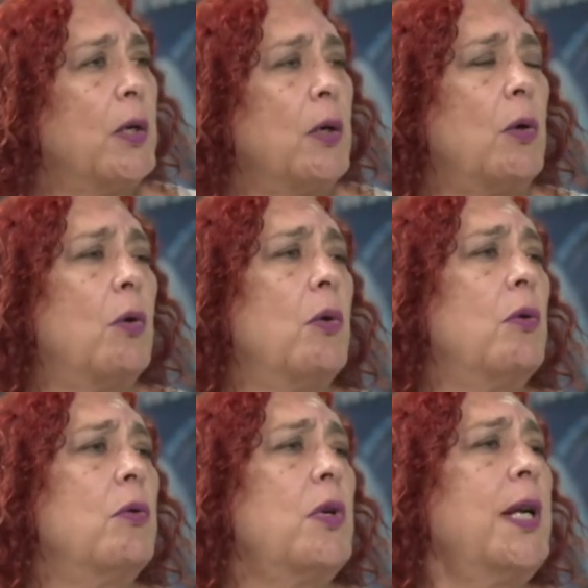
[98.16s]

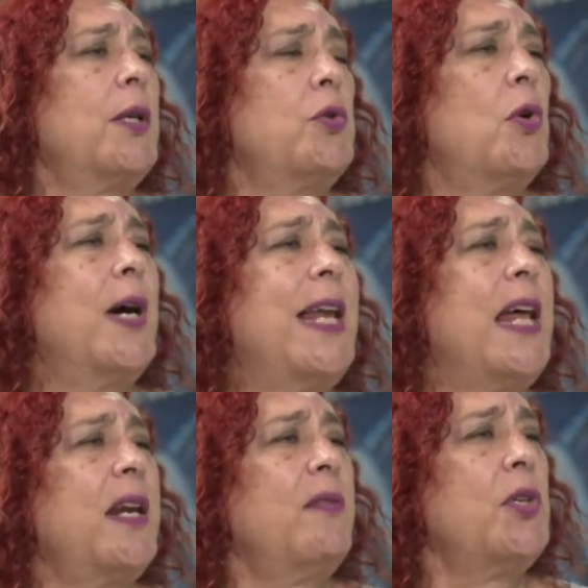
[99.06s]
con relación a la
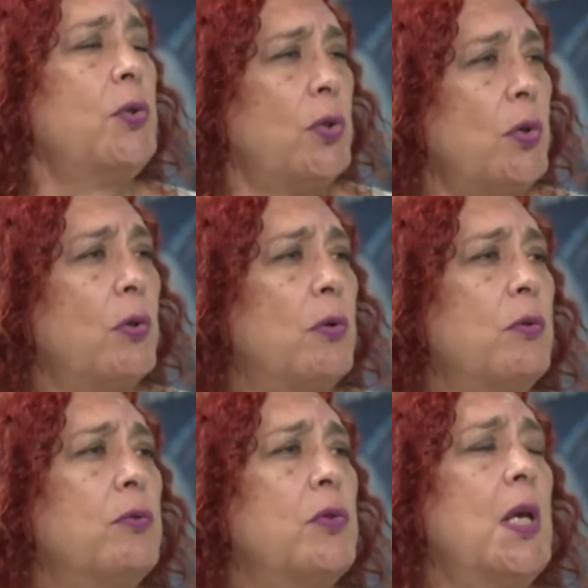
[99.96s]

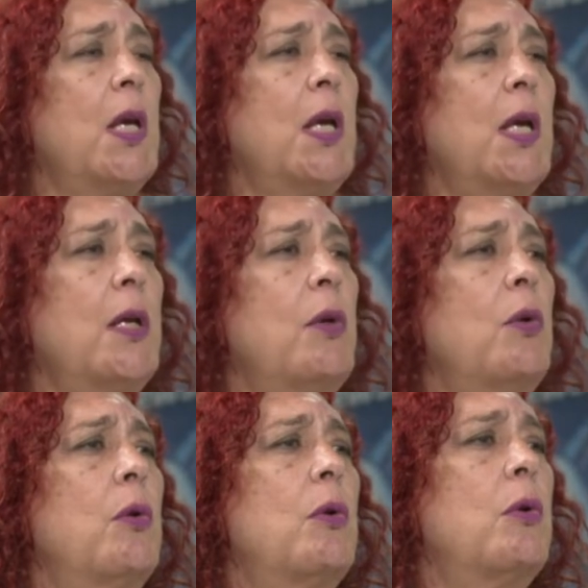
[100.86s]
revisión de
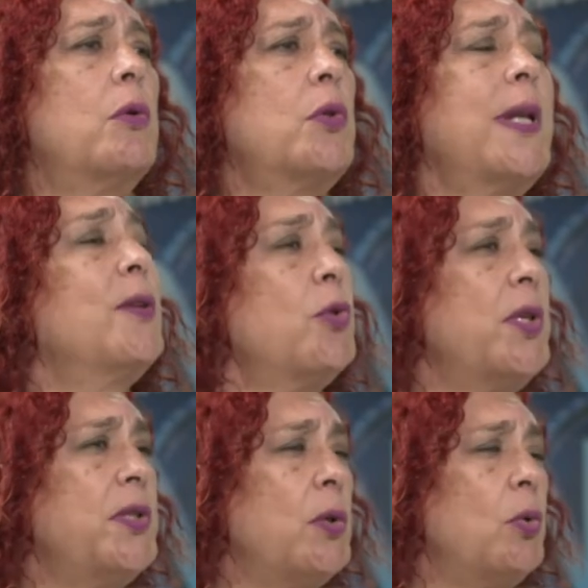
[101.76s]
los, las
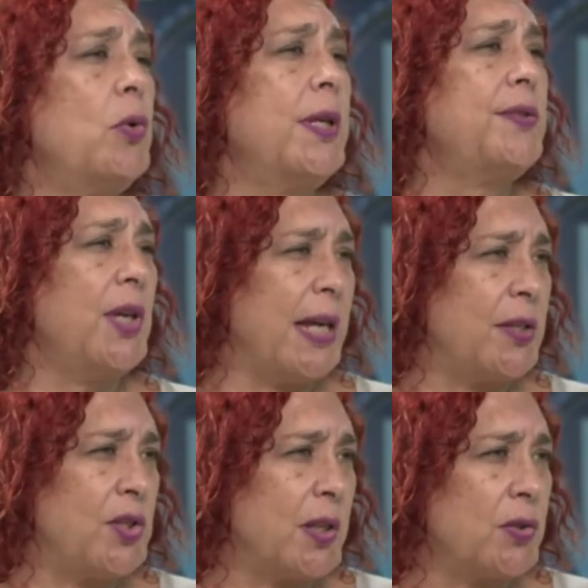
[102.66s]
solicitudes
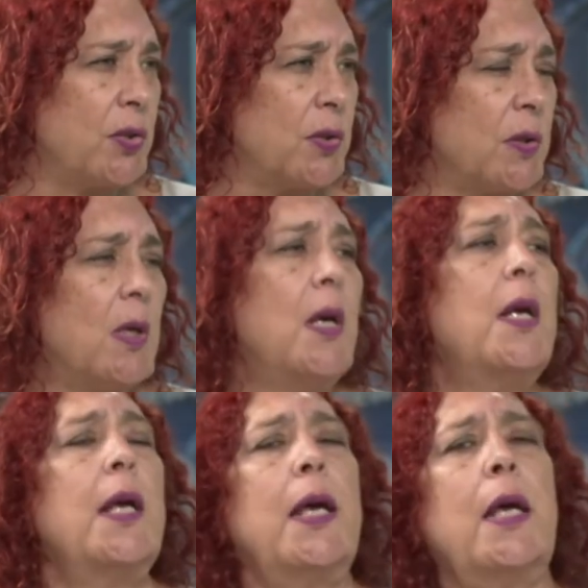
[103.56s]
hechas.
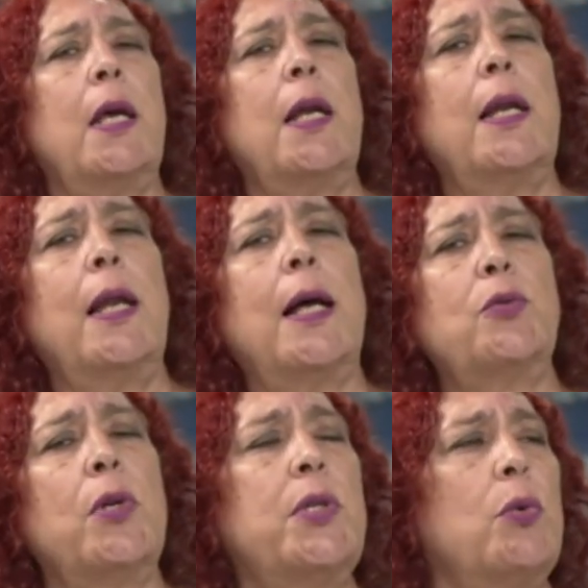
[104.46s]
la
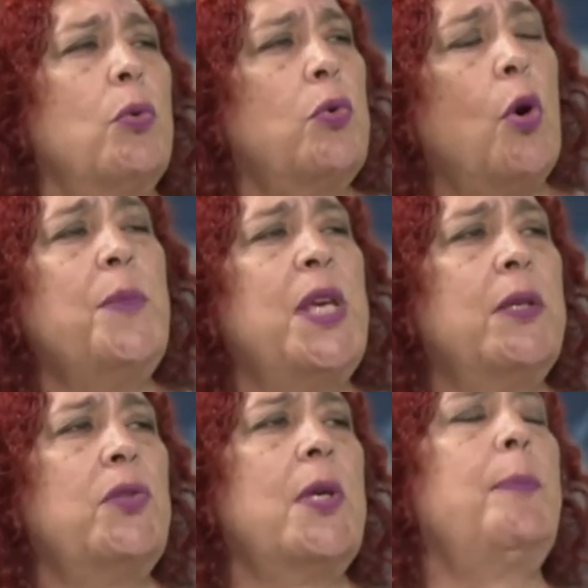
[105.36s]
solicitud
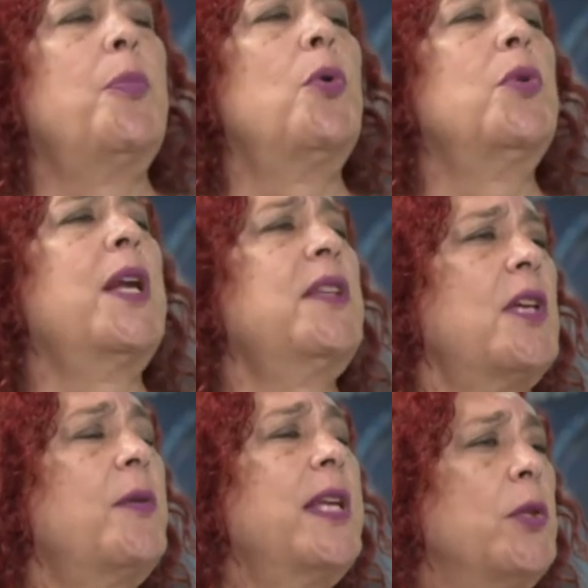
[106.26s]
comienza por una
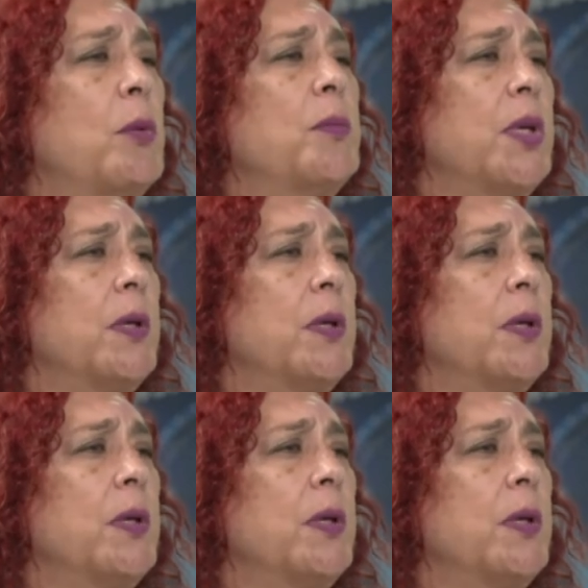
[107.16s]
reserva de nombre.